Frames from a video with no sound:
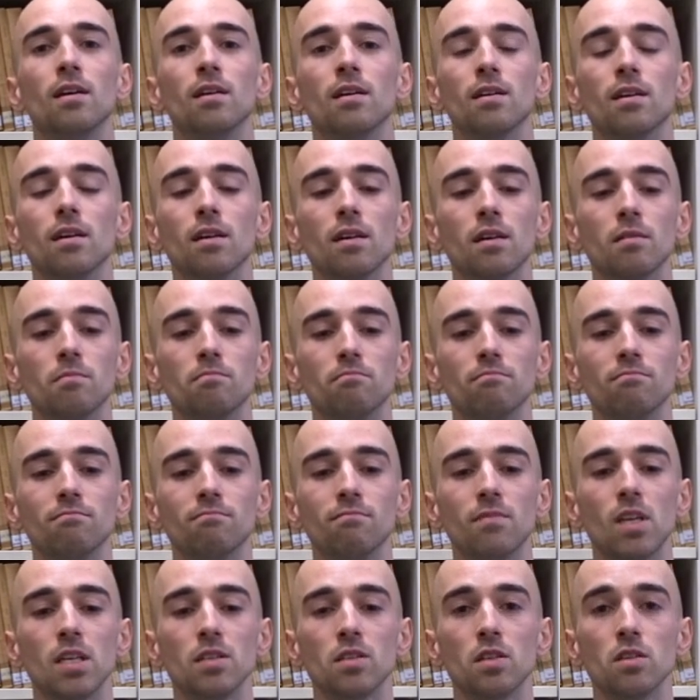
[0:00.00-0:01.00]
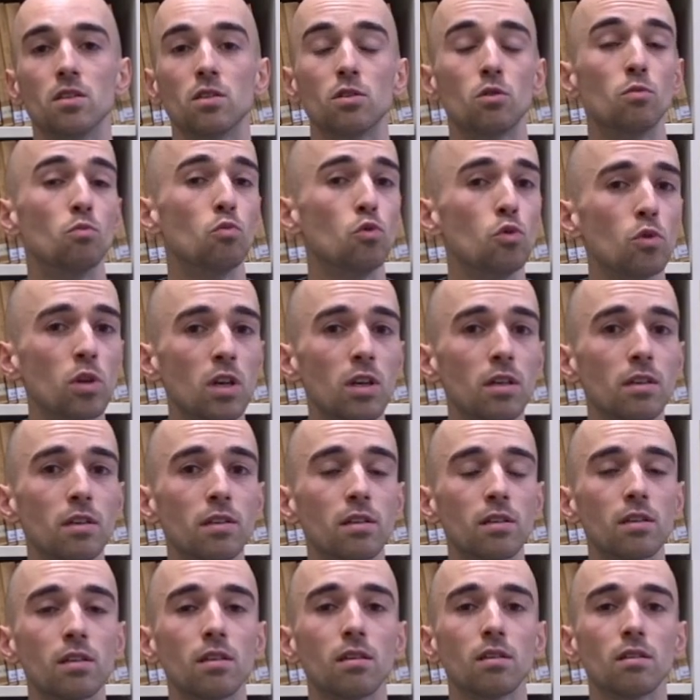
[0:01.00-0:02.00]
Ähm, es ist
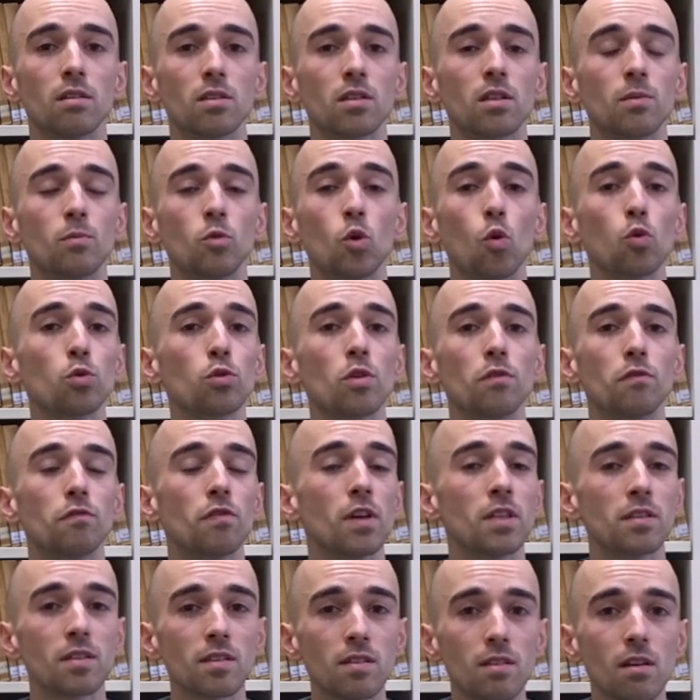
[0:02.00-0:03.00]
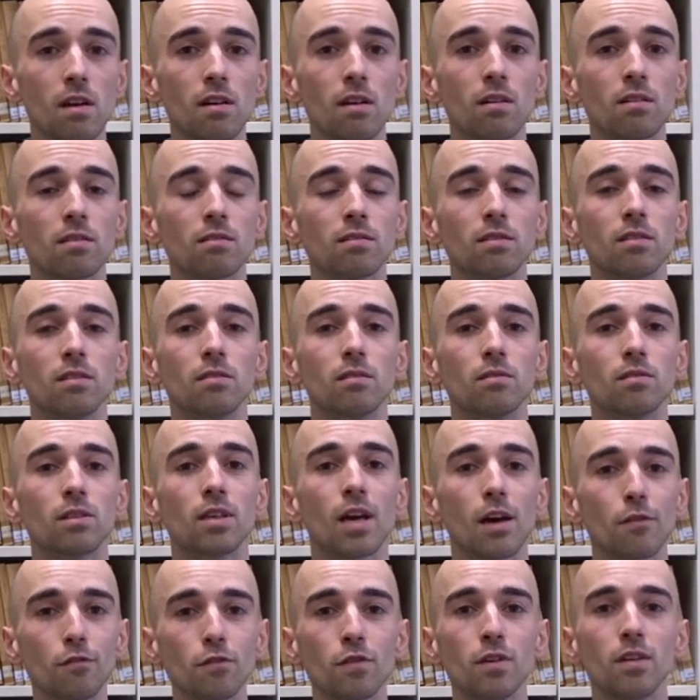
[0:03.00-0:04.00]
gemütlich, es gibt große Fenster, äh,
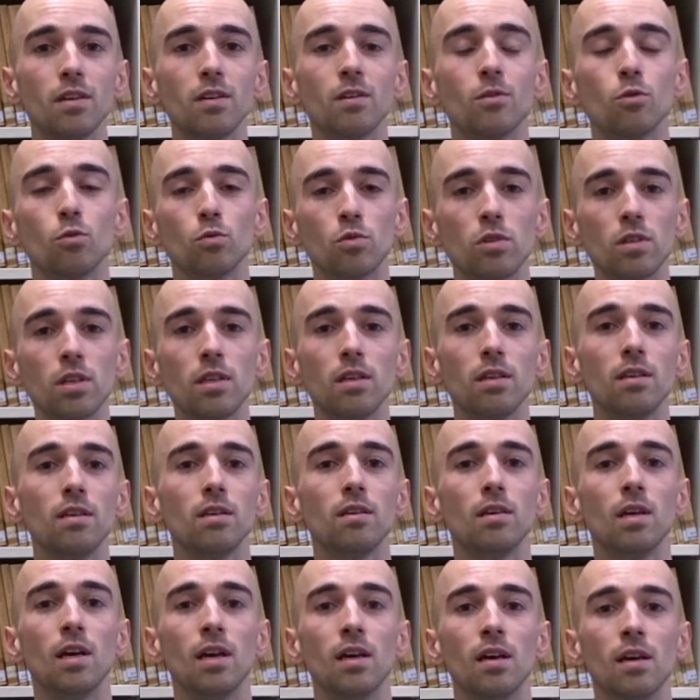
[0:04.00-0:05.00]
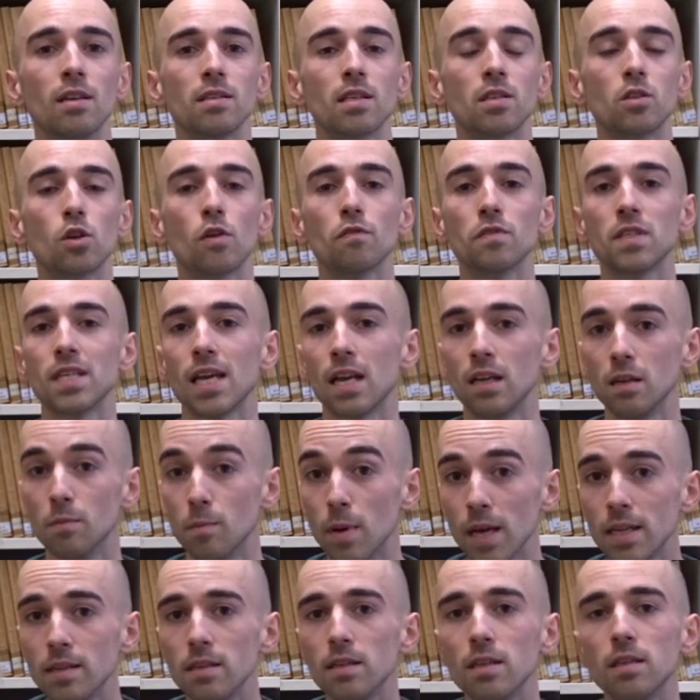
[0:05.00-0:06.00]
Kaffee und Tee, es ist oft sehr
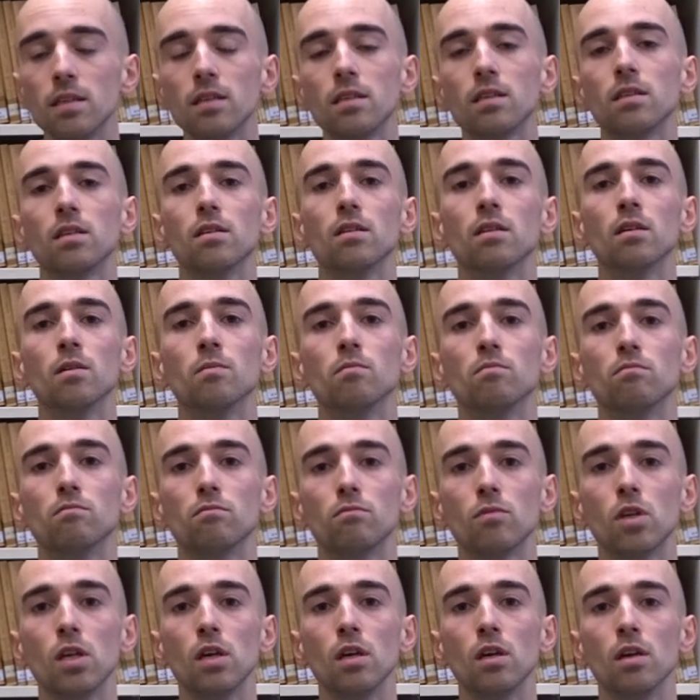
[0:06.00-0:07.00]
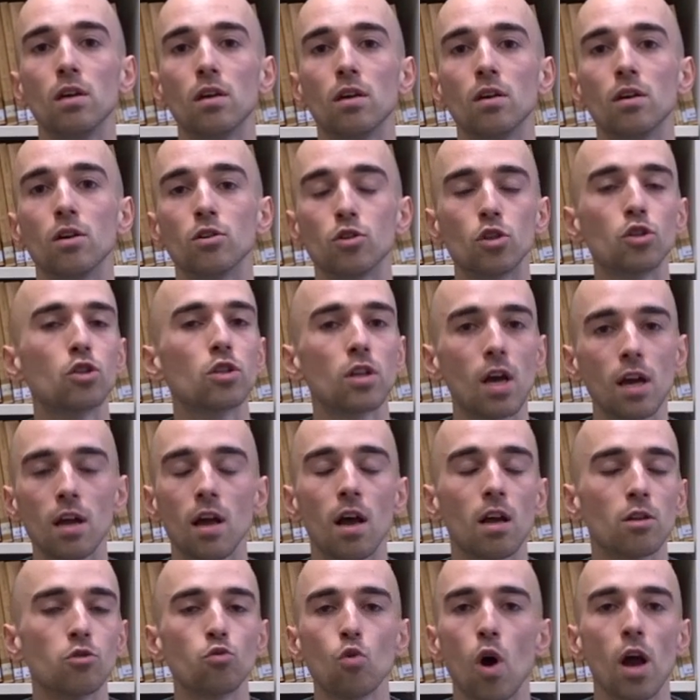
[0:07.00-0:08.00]
lebendig. Ähm, es ist
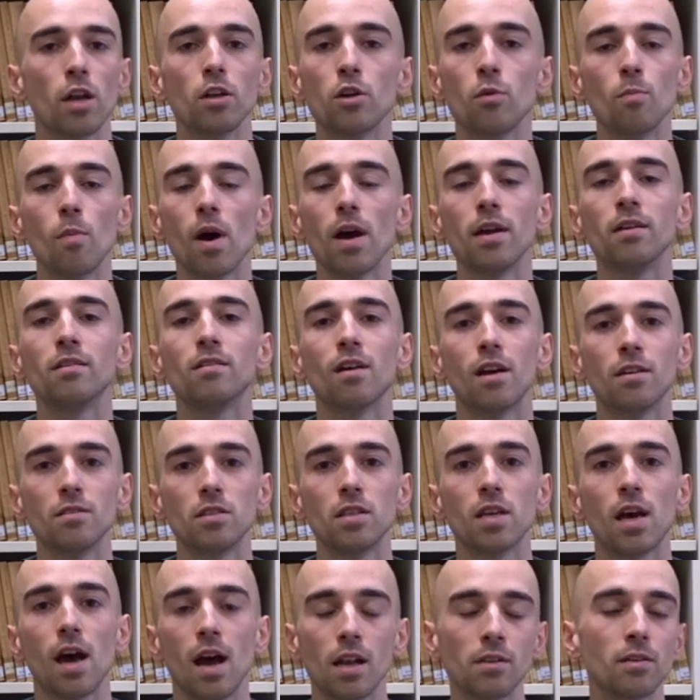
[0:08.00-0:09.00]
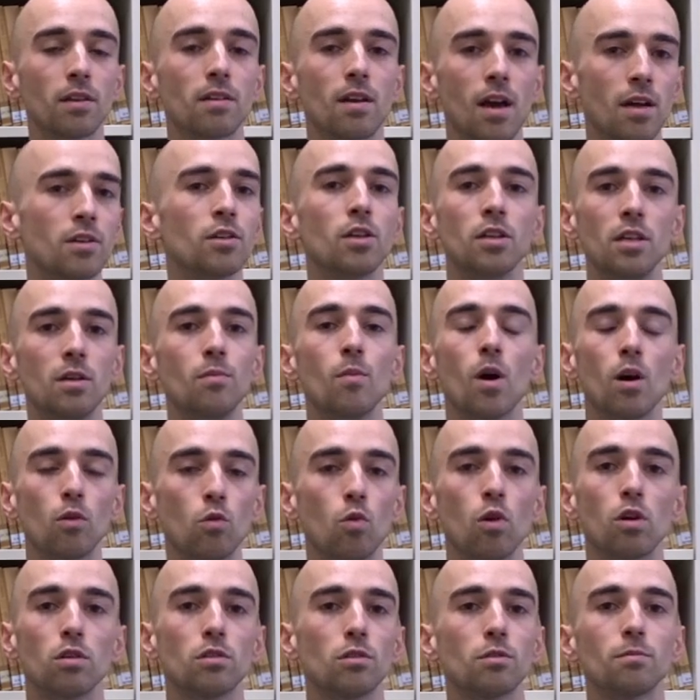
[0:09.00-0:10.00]
also allgemein ein sehr an angenehmer
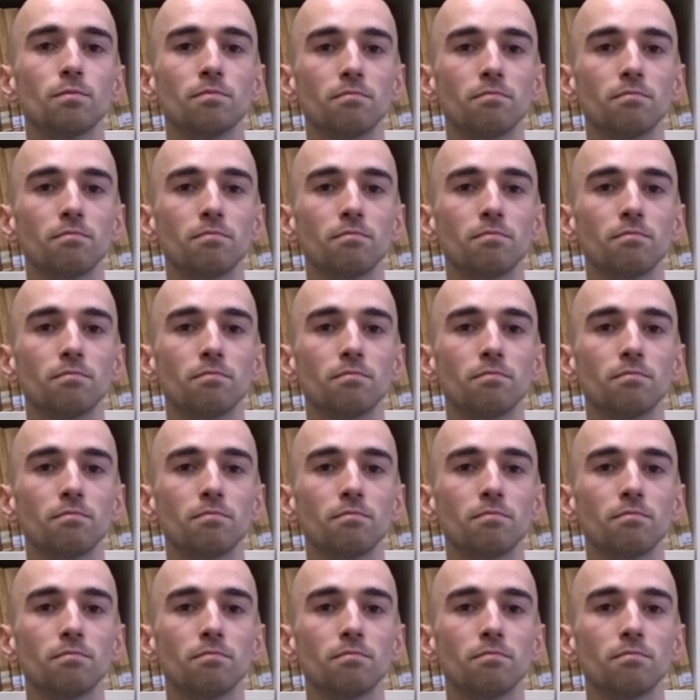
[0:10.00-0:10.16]
Ort.